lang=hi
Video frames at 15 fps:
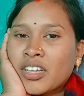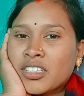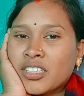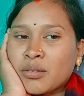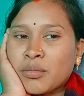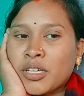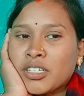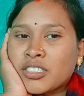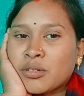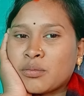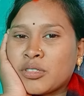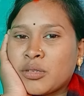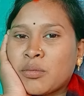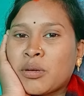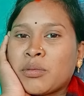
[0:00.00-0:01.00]
तो मैं यहाँ
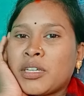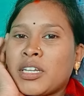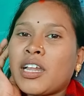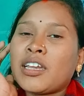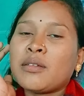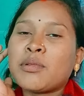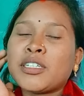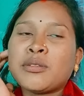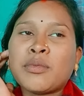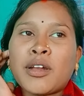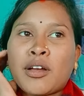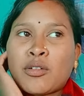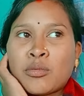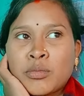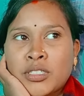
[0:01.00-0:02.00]
सब्जी में भी लाली भाजी
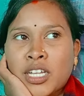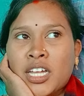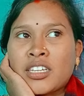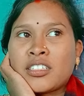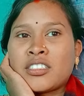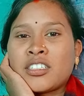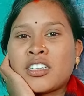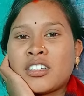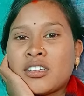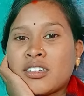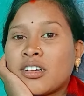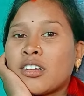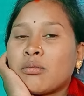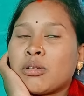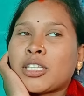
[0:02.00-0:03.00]
बनाऊँ हूँ बिसारी से
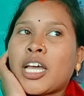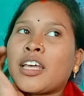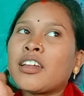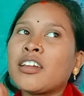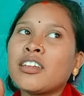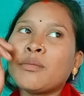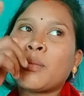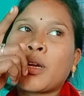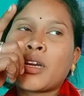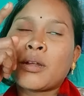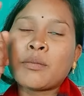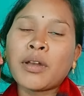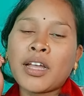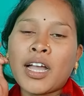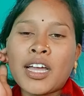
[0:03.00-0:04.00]
कल बता रहे नहीं पर्राम
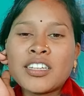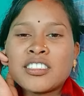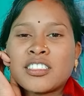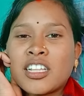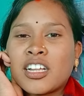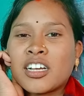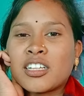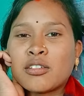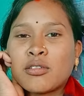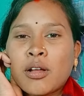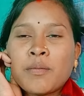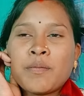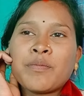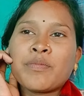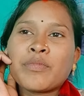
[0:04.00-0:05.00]
टंगारी से दिला कदवा
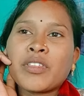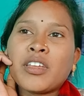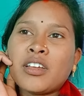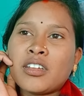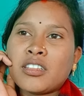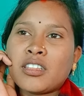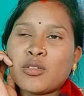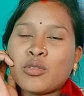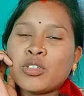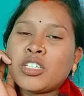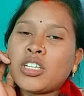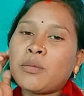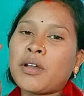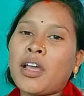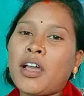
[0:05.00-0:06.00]
तो कुछ
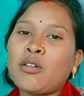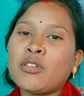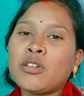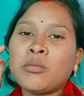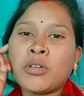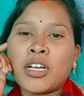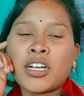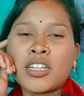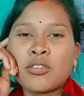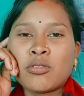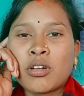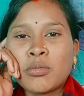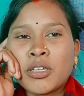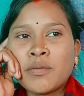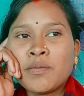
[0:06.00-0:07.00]
बनावा हूँ निमगा
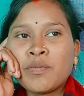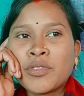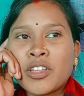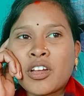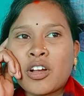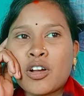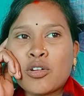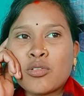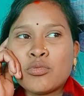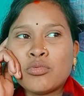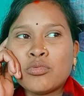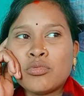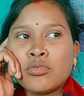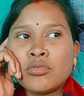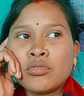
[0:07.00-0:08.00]
कदवा भी और
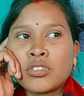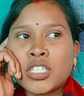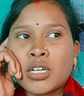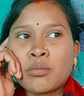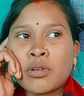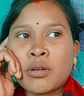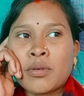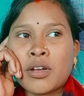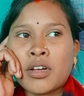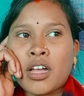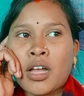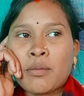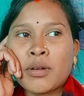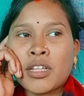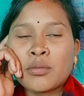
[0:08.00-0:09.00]
संग में
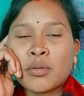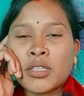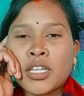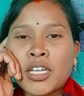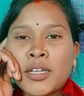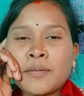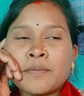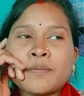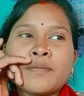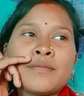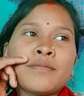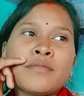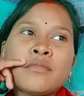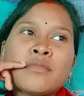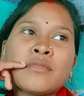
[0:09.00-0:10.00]
का बना पता है
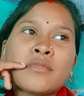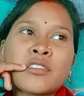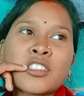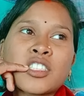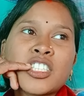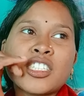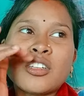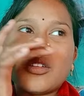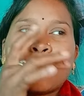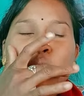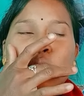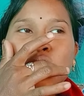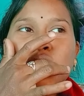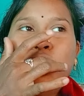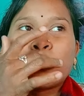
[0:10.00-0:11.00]

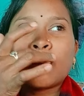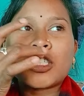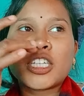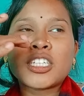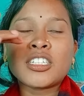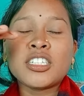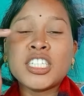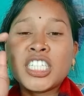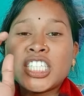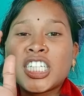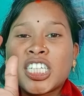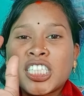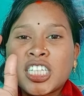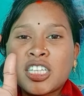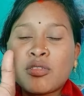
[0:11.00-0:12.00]
संग में चटनी
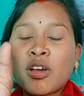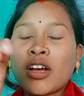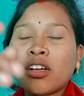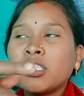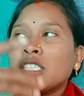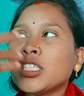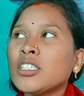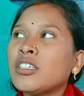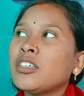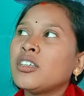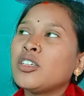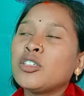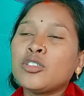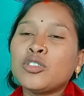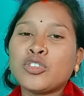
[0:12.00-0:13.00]
कस कदवा
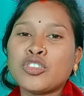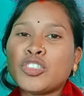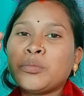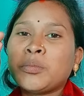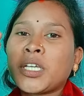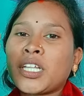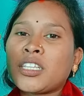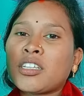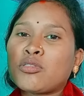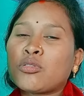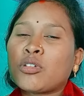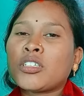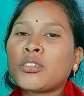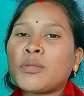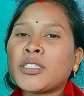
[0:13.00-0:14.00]
जो जिमी कांदा थोड़ा सा बच